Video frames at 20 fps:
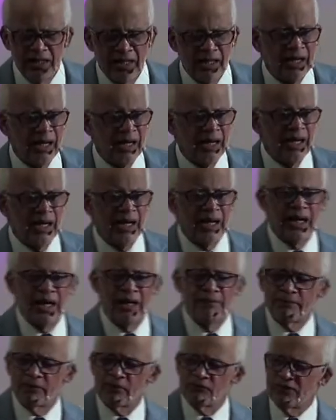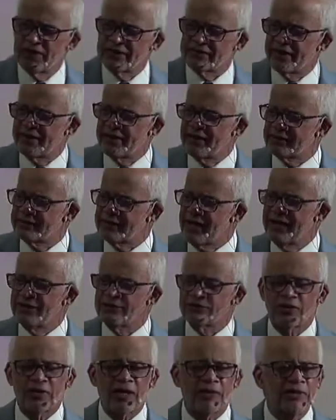ah, al profeta Natán
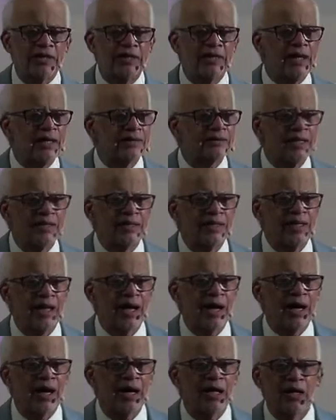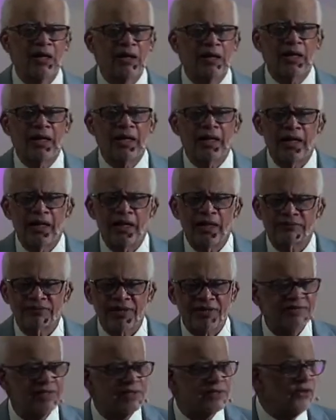todavía, tenía eh,
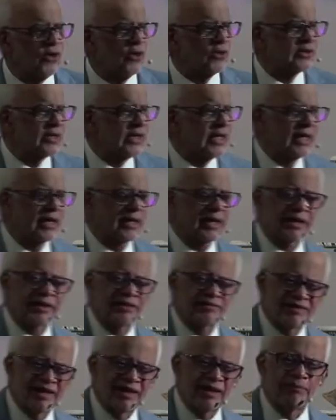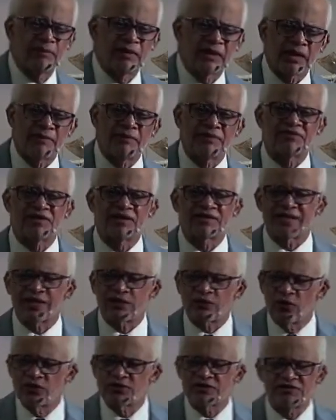sacerdote, que quizás le explicaban ciertas
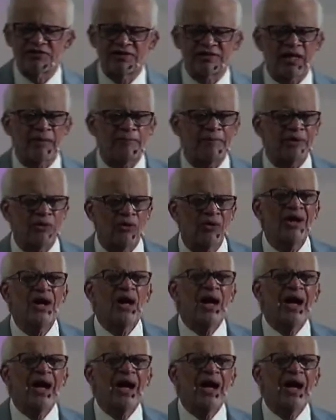cosas, etcétera Pero